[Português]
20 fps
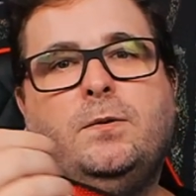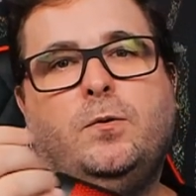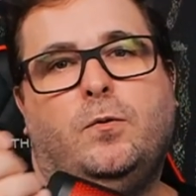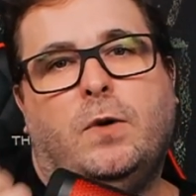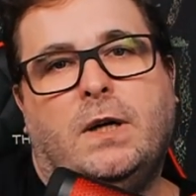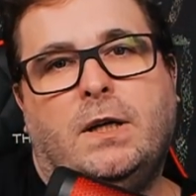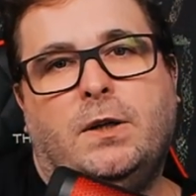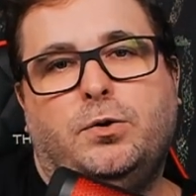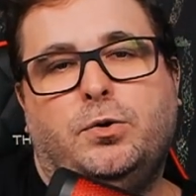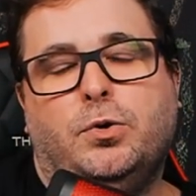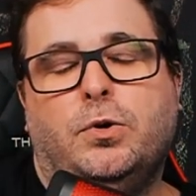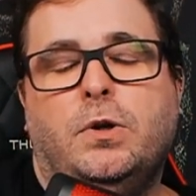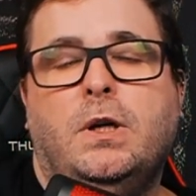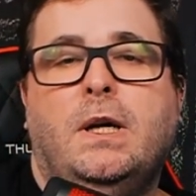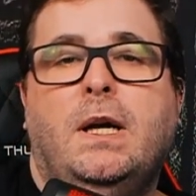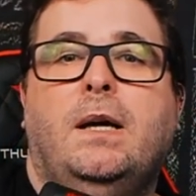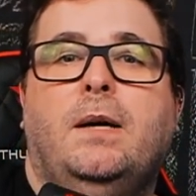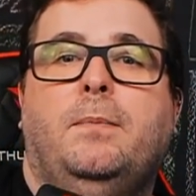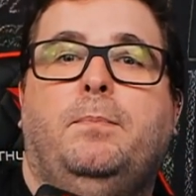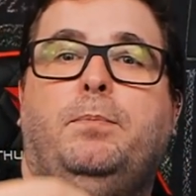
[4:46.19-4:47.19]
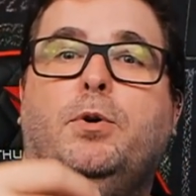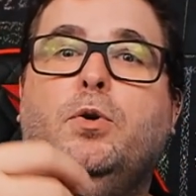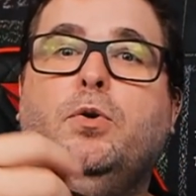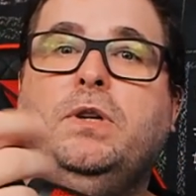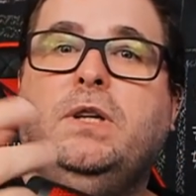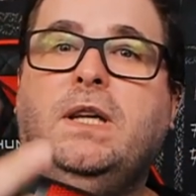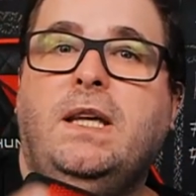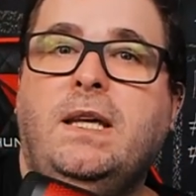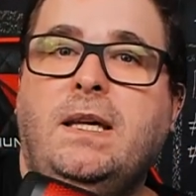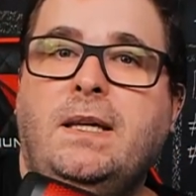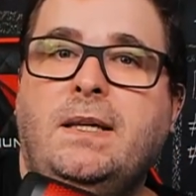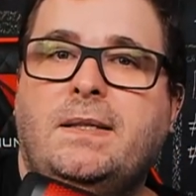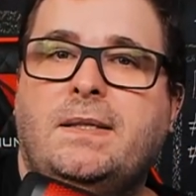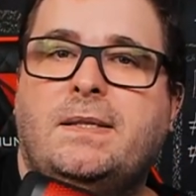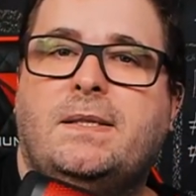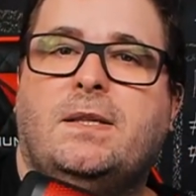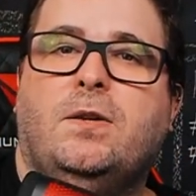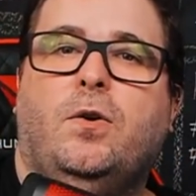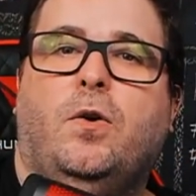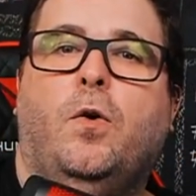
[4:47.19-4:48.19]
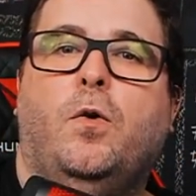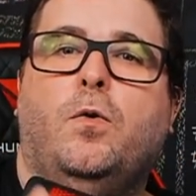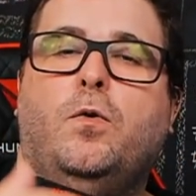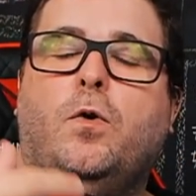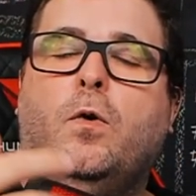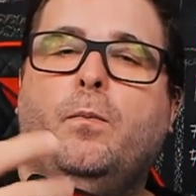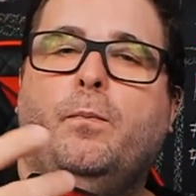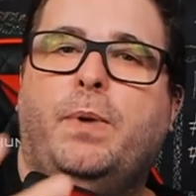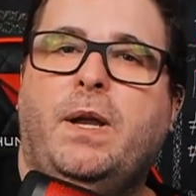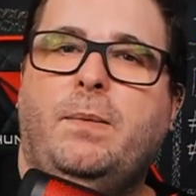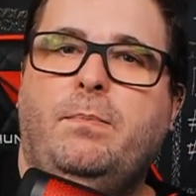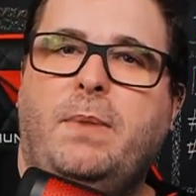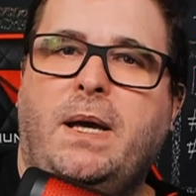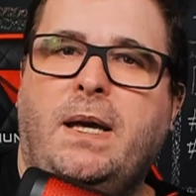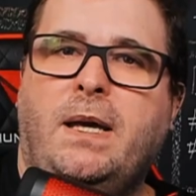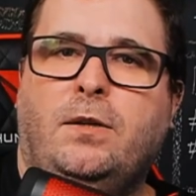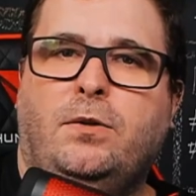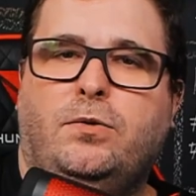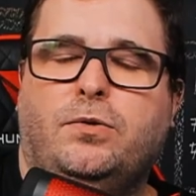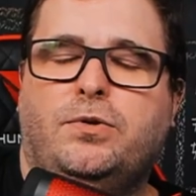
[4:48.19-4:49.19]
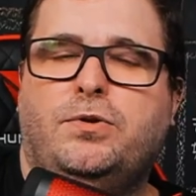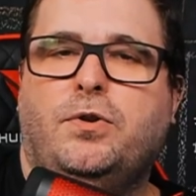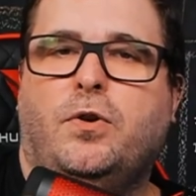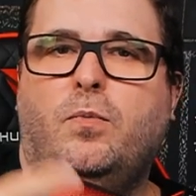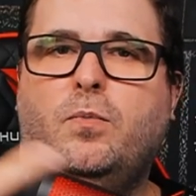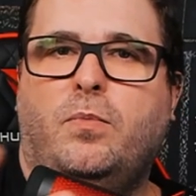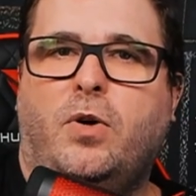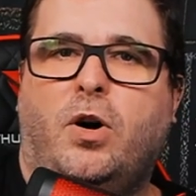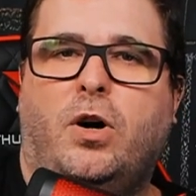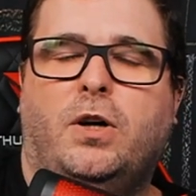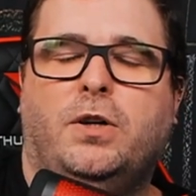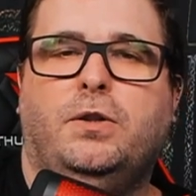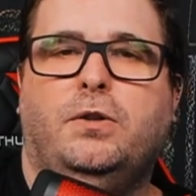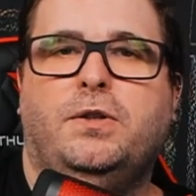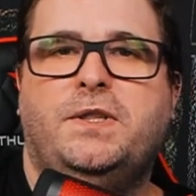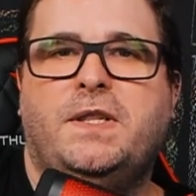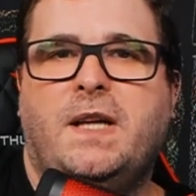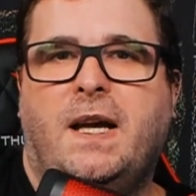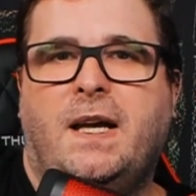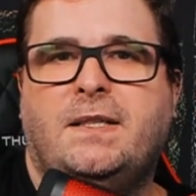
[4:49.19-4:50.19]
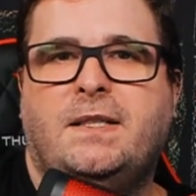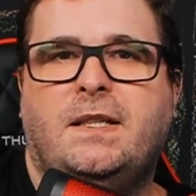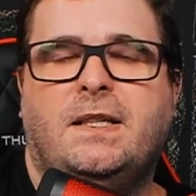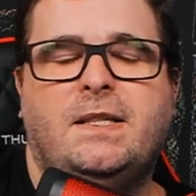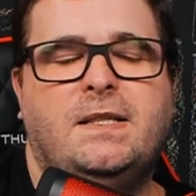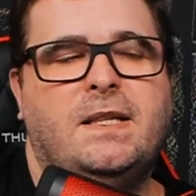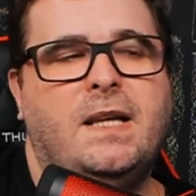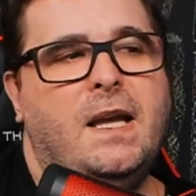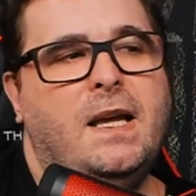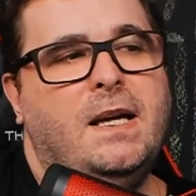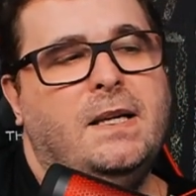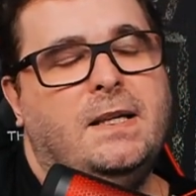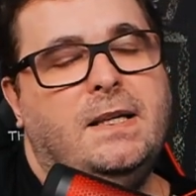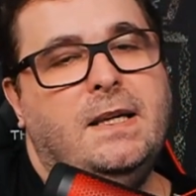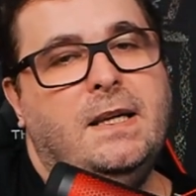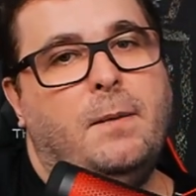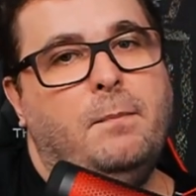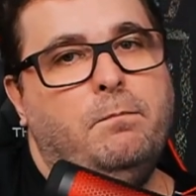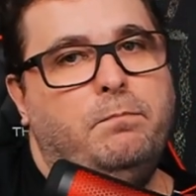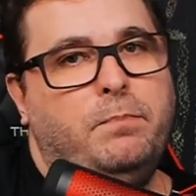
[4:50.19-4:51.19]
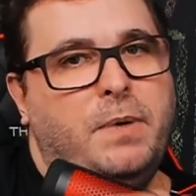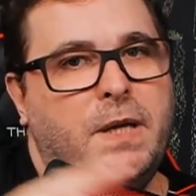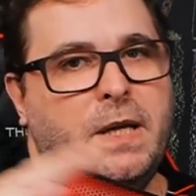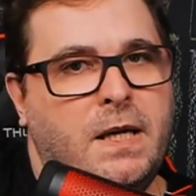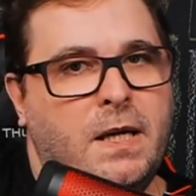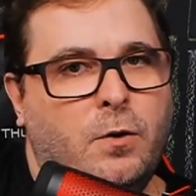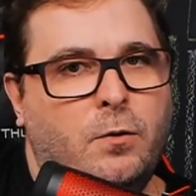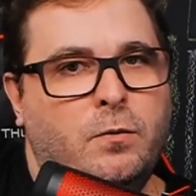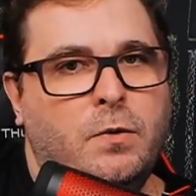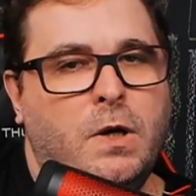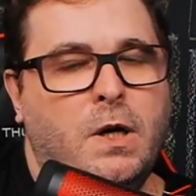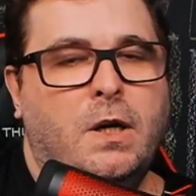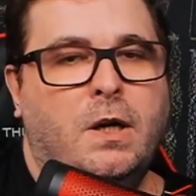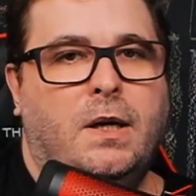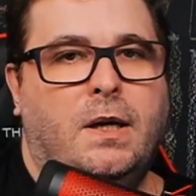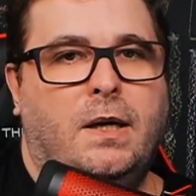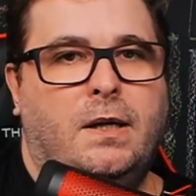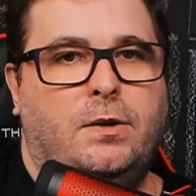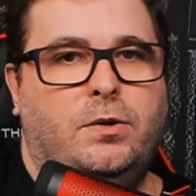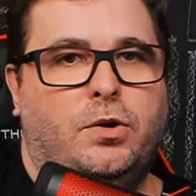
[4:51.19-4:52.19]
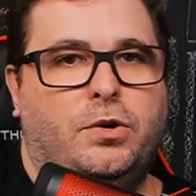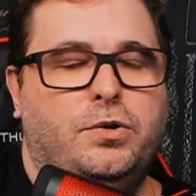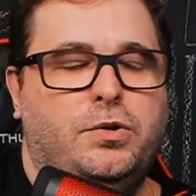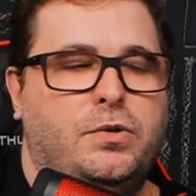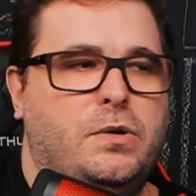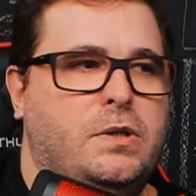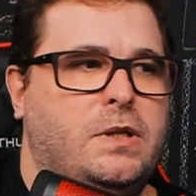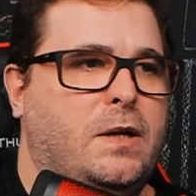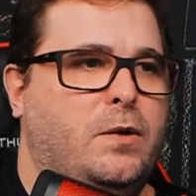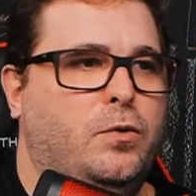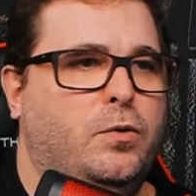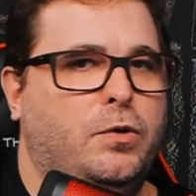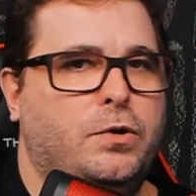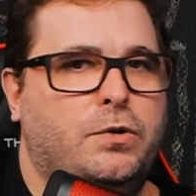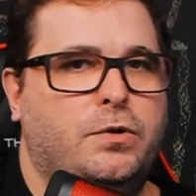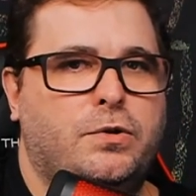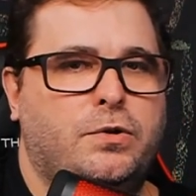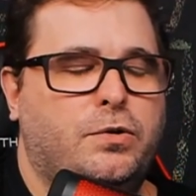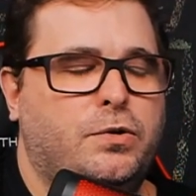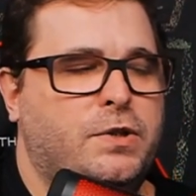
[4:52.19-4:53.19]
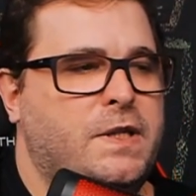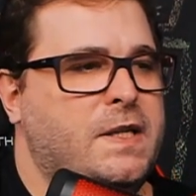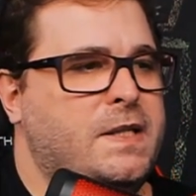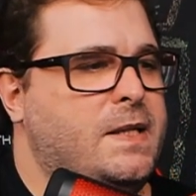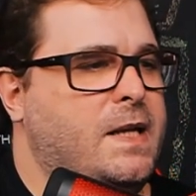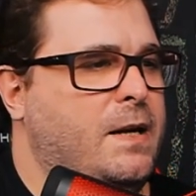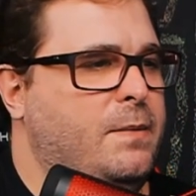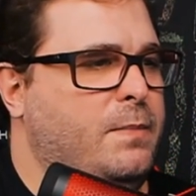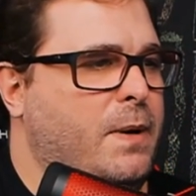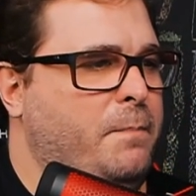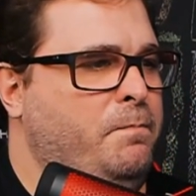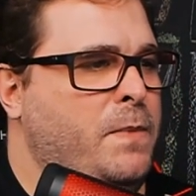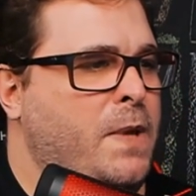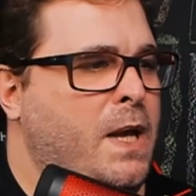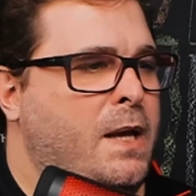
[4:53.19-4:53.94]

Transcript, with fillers: quanto plugins ou complementos ou módulos extras e ampliam é, todos os recursos do sistema.